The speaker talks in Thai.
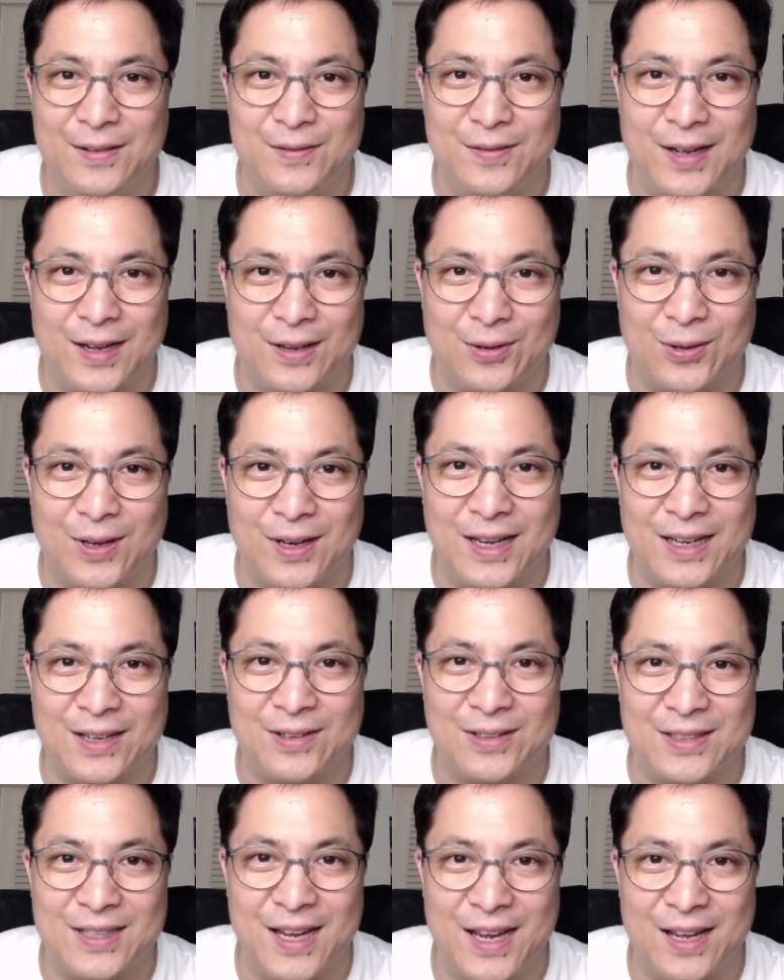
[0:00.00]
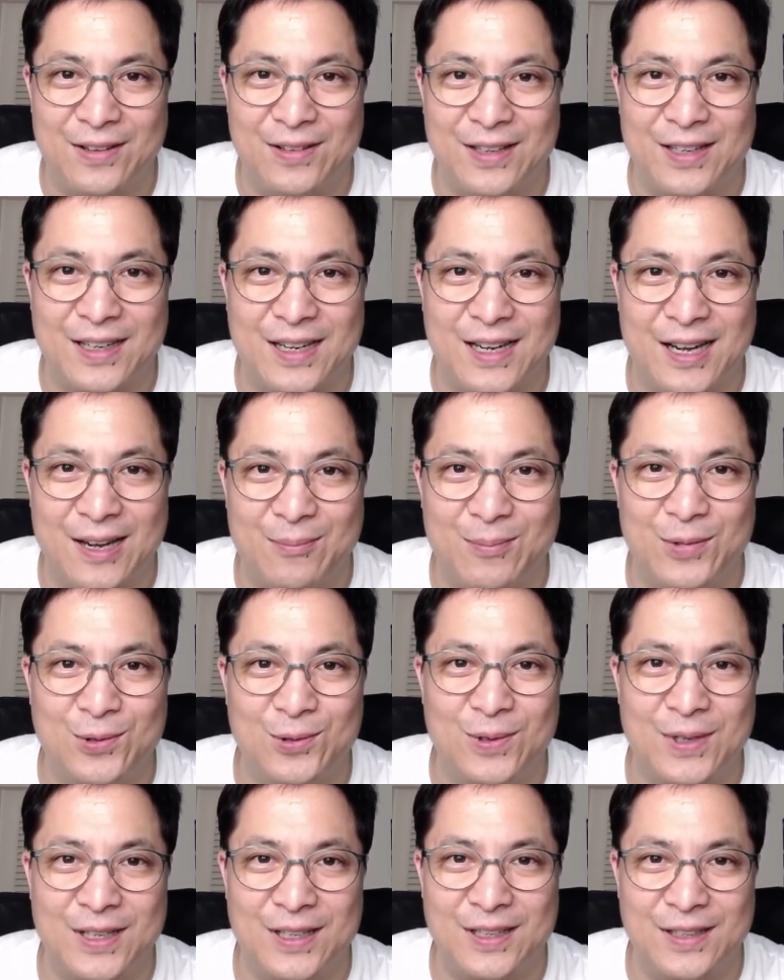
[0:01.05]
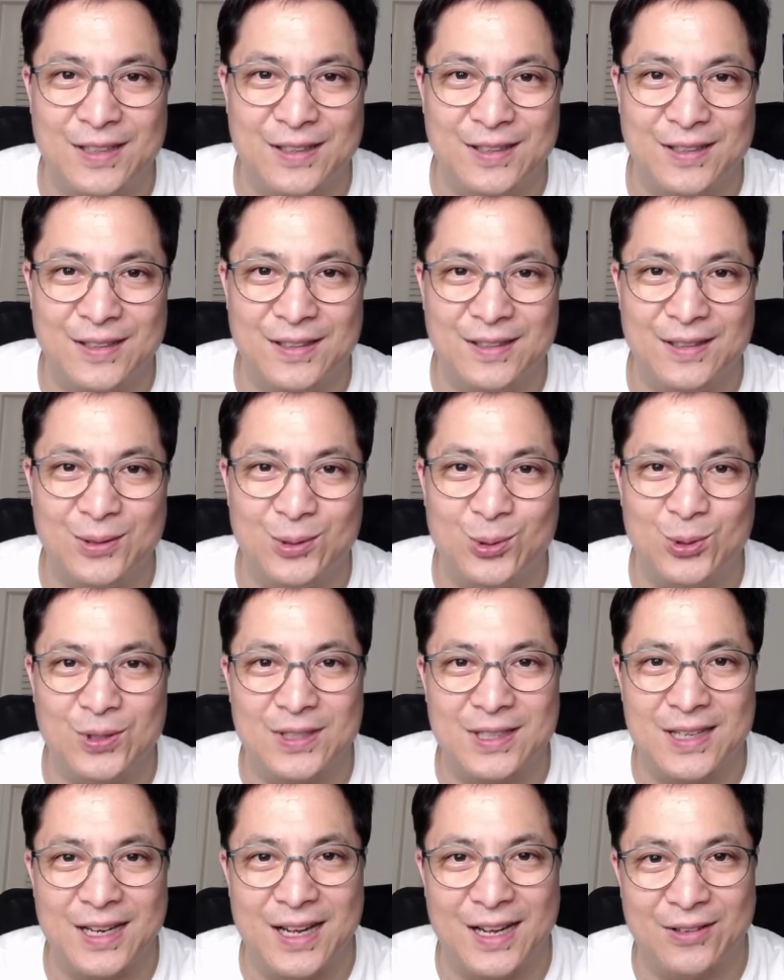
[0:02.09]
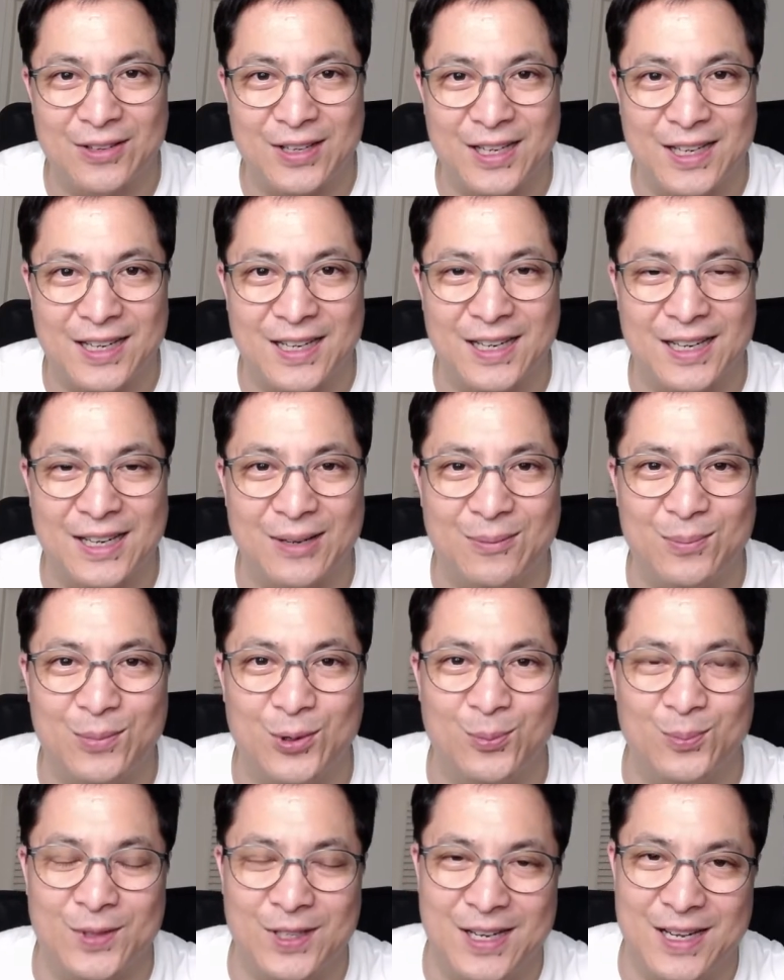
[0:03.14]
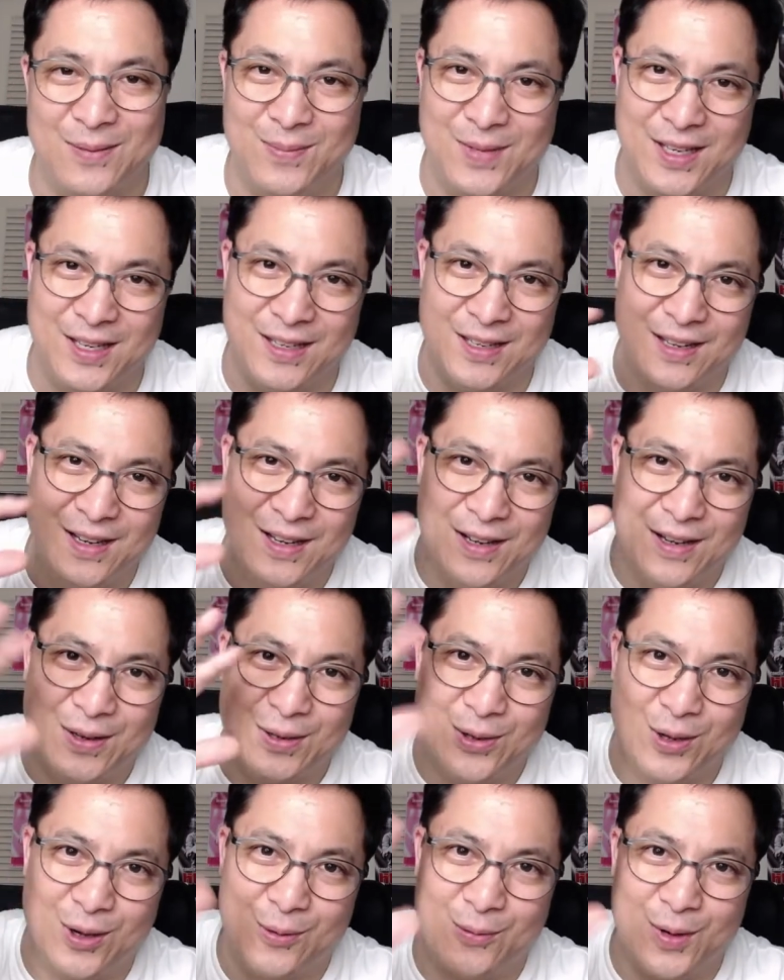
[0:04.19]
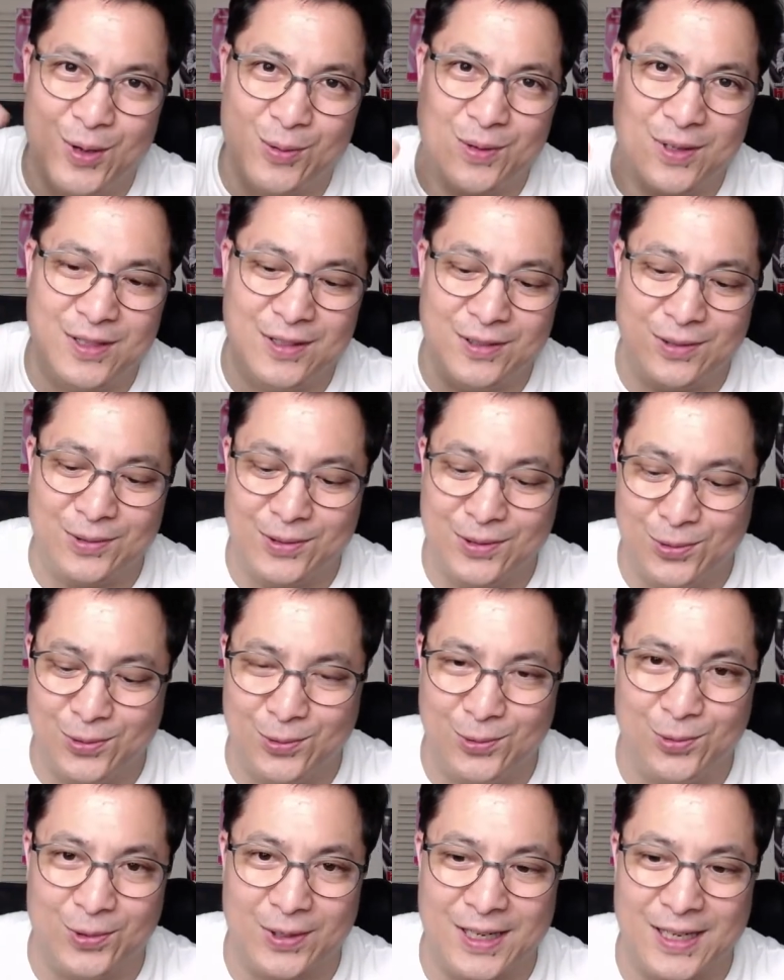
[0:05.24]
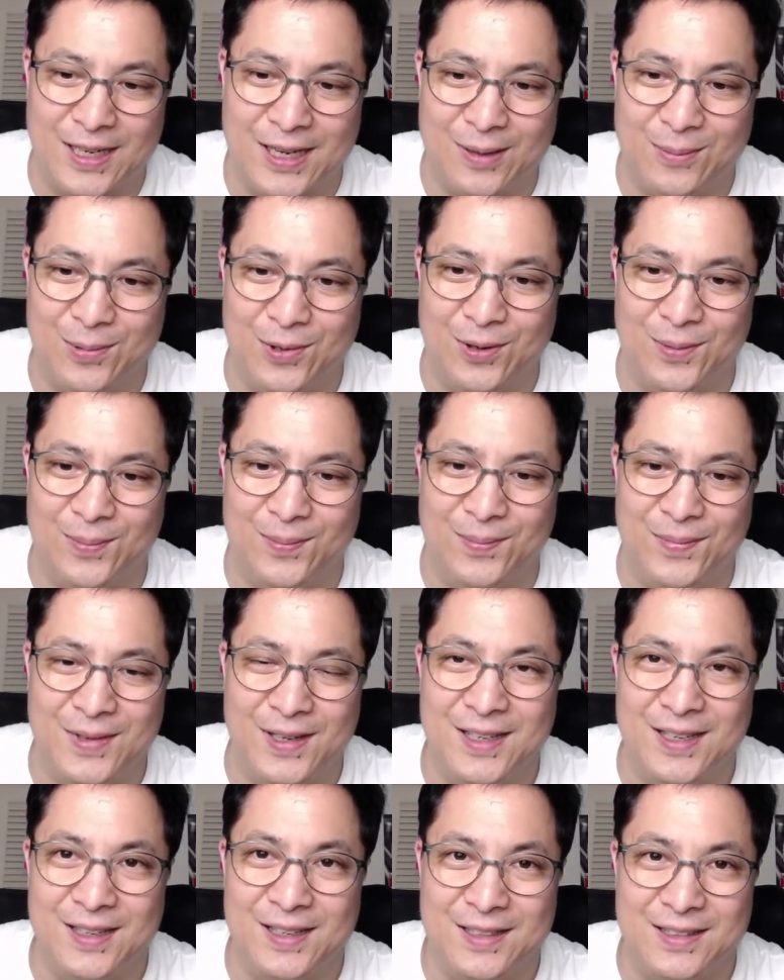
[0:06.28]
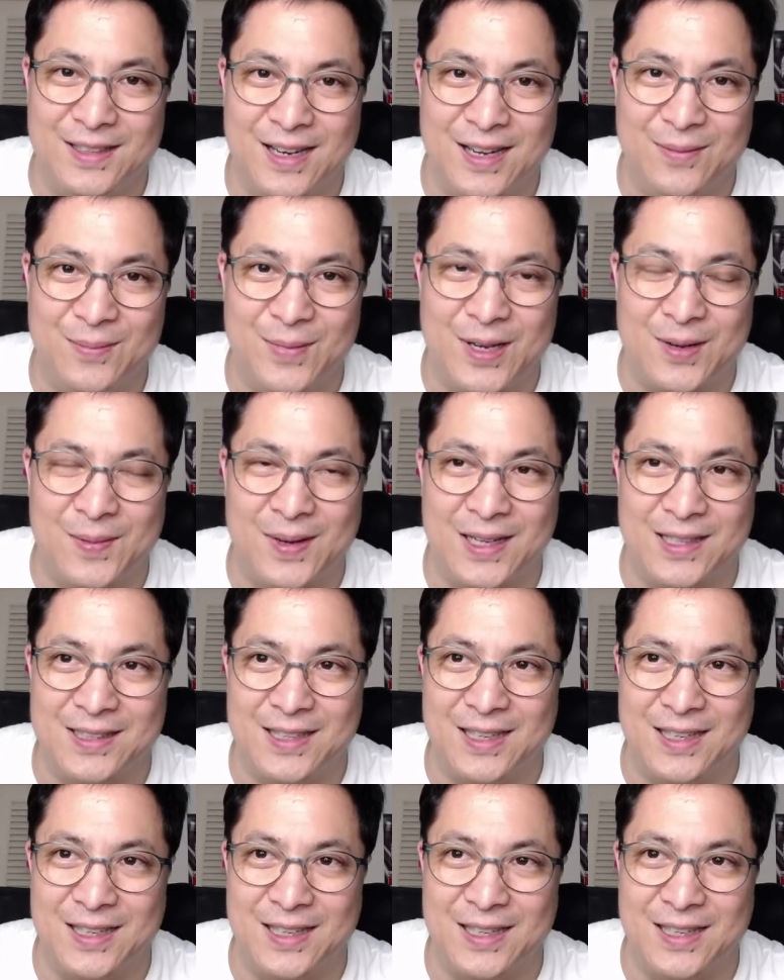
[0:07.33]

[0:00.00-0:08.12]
ฝากกดไลค์กดแชร์ด้วยนะครับ ดูกันเยอะๆดูโฆษณาด้วยนะครับ ผมจะได้มียอดวิวขึ้นสูงๆนะครับ ผมจะได้มีกำลังใจ